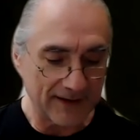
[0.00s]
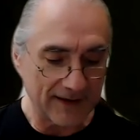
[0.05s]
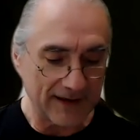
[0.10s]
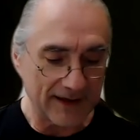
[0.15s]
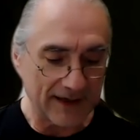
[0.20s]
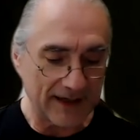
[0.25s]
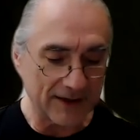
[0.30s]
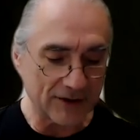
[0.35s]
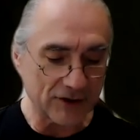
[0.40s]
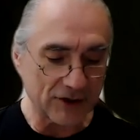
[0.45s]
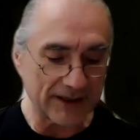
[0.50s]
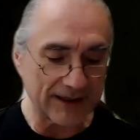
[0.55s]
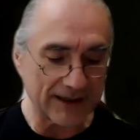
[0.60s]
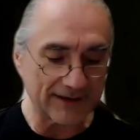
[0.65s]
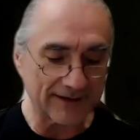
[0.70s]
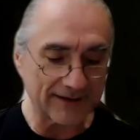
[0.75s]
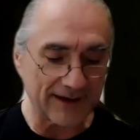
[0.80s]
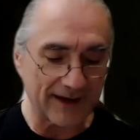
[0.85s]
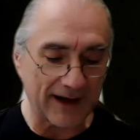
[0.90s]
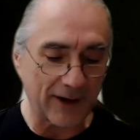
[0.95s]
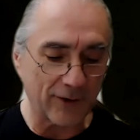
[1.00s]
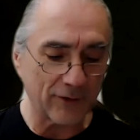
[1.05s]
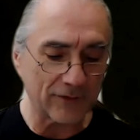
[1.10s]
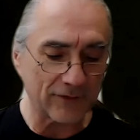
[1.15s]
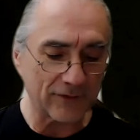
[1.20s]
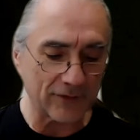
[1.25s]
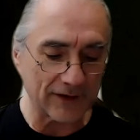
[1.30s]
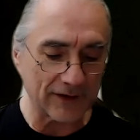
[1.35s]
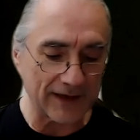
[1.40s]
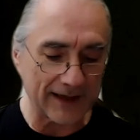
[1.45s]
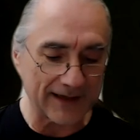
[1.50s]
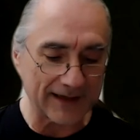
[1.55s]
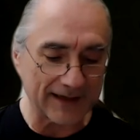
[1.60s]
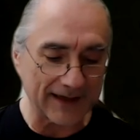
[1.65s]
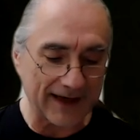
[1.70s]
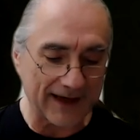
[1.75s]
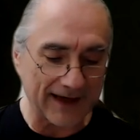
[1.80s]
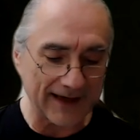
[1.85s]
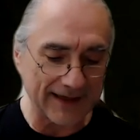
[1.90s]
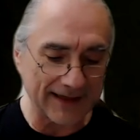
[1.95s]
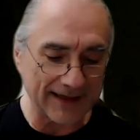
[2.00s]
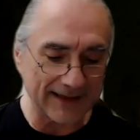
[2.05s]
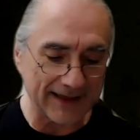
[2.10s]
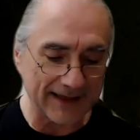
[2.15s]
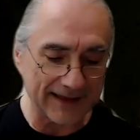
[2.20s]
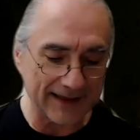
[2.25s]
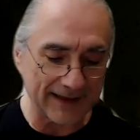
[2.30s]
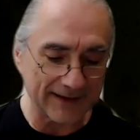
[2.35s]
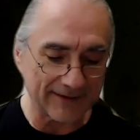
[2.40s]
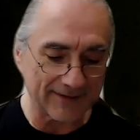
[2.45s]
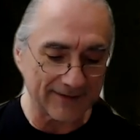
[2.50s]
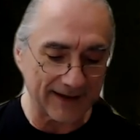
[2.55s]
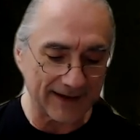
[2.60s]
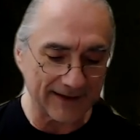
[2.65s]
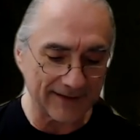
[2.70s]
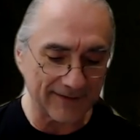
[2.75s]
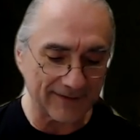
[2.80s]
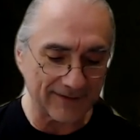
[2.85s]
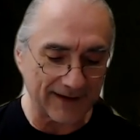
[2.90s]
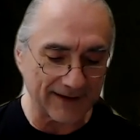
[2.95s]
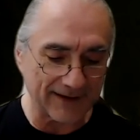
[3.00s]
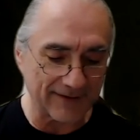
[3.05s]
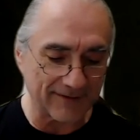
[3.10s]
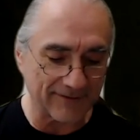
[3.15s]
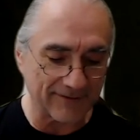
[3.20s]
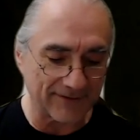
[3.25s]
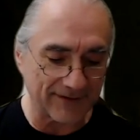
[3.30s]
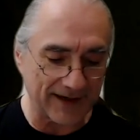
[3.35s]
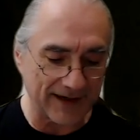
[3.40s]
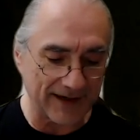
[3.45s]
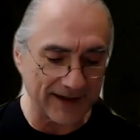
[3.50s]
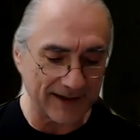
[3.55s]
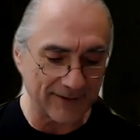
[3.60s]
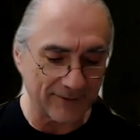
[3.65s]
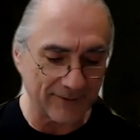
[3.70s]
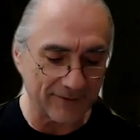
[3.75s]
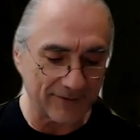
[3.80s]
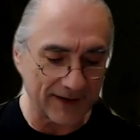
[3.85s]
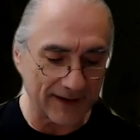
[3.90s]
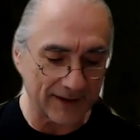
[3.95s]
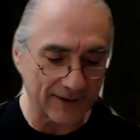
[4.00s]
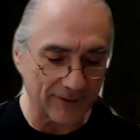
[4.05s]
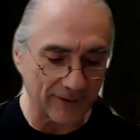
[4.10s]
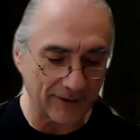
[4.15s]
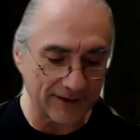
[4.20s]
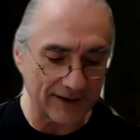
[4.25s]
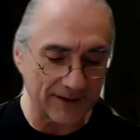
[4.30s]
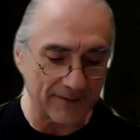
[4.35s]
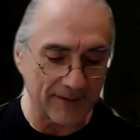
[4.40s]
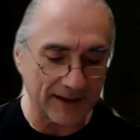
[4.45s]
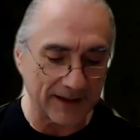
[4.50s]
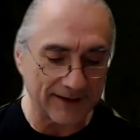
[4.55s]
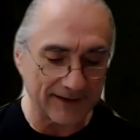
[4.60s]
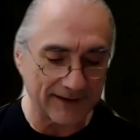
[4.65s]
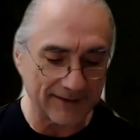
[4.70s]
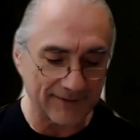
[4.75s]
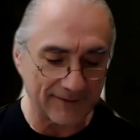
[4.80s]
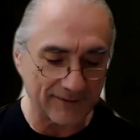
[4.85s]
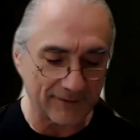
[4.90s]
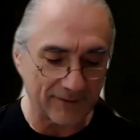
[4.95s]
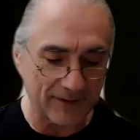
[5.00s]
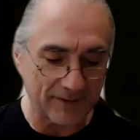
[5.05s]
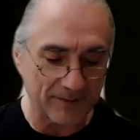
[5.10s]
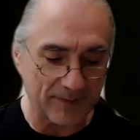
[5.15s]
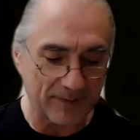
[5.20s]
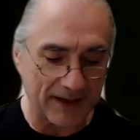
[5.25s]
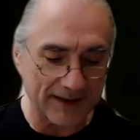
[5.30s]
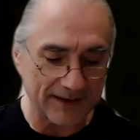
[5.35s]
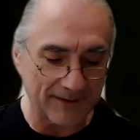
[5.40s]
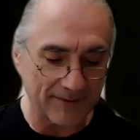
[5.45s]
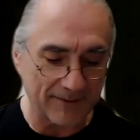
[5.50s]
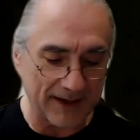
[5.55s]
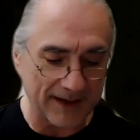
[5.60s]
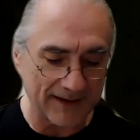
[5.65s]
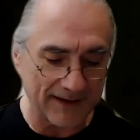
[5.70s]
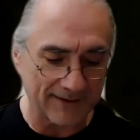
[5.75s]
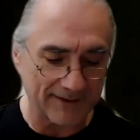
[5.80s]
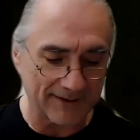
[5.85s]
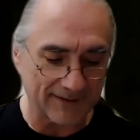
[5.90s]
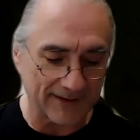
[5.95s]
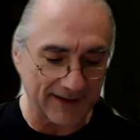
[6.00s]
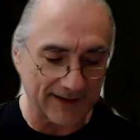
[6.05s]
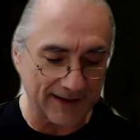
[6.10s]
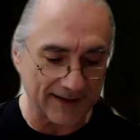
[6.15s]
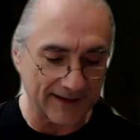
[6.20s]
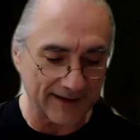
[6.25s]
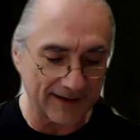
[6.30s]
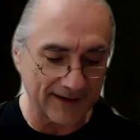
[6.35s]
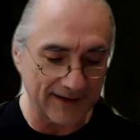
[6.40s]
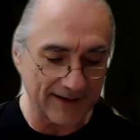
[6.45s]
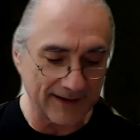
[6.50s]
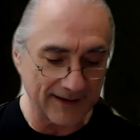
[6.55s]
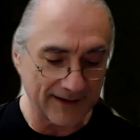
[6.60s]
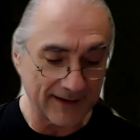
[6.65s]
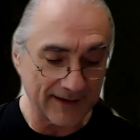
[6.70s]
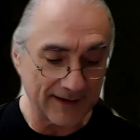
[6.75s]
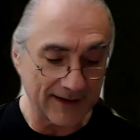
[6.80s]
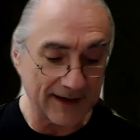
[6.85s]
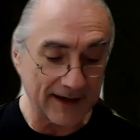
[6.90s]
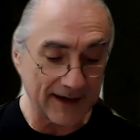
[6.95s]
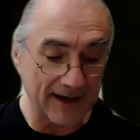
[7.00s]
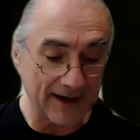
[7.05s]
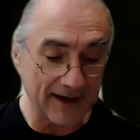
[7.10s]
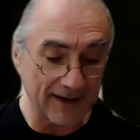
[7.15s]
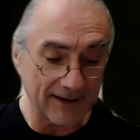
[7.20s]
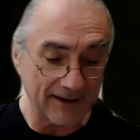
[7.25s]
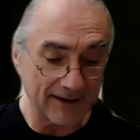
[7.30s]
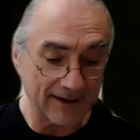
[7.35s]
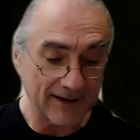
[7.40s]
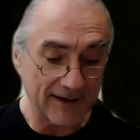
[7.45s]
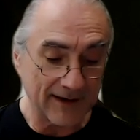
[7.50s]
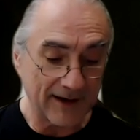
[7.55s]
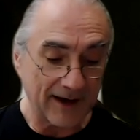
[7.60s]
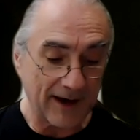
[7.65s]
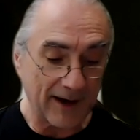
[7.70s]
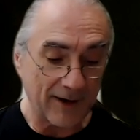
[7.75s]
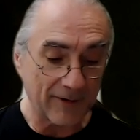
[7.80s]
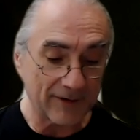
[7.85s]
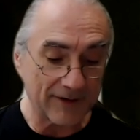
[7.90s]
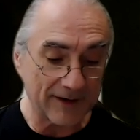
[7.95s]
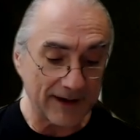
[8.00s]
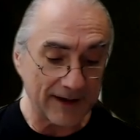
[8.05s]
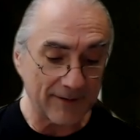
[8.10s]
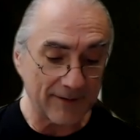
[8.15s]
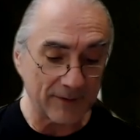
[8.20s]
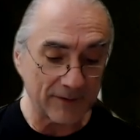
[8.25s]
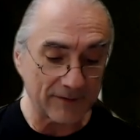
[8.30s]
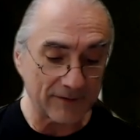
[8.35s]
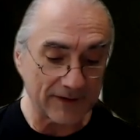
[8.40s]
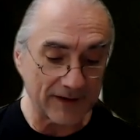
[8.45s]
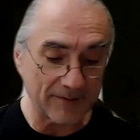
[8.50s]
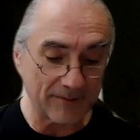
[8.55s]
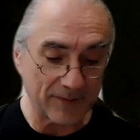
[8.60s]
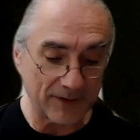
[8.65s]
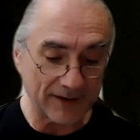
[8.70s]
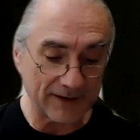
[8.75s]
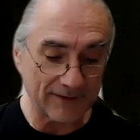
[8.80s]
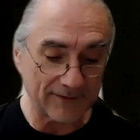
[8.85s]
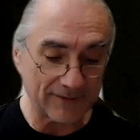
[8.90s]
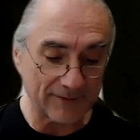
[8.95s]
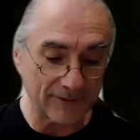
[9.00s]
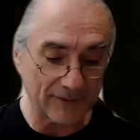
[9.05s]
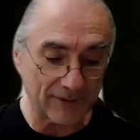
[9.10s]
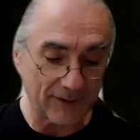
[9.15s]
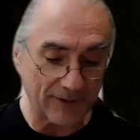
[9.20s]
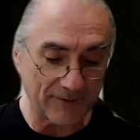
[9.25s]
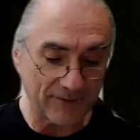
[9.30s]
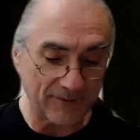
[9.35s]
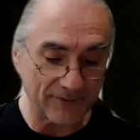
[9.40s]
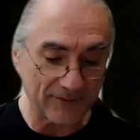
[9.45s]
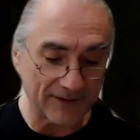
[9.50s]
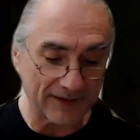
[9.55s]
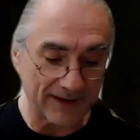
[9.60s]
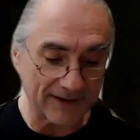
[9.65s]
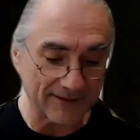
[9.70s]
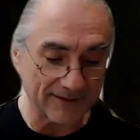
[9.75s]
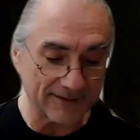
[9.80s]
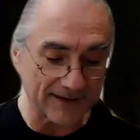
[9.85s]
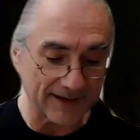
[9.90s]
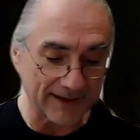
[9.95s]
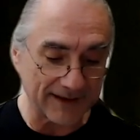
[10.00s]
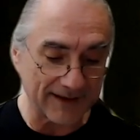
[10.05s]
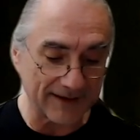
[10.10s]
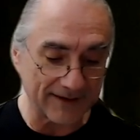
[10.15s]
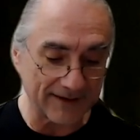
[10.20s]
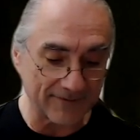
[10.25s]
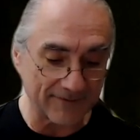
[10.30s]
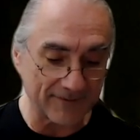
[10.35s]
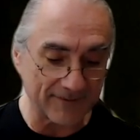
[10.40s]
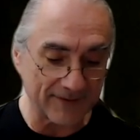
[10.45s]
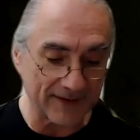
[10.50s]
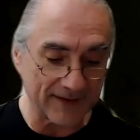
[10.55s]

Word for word: Er schenkt aus und lädt ein, jeder trinkt seinen Wein und wer Gott immer disst, wird bald am Ende sein. Ja, auch der muss den bittersten Tropfen dann trinken.